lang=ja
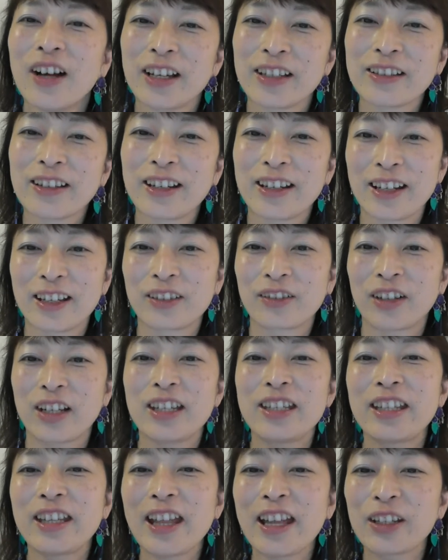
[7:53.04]
ああいうエリアとか
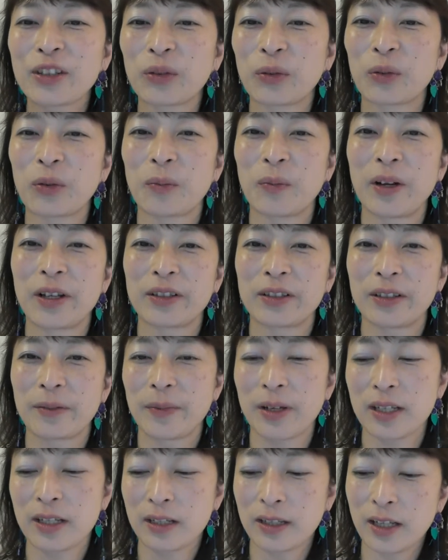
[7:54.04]
行ってないところもあるんで、
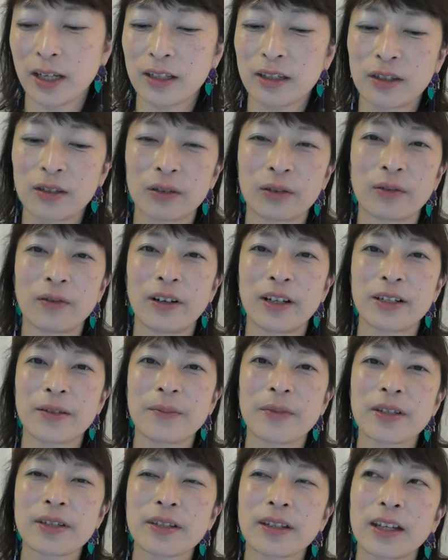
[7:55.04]
まあ、行きたいっていうのはあり
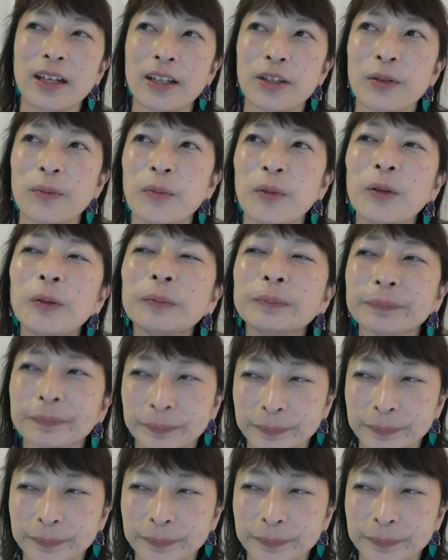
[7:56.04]
ますけれども。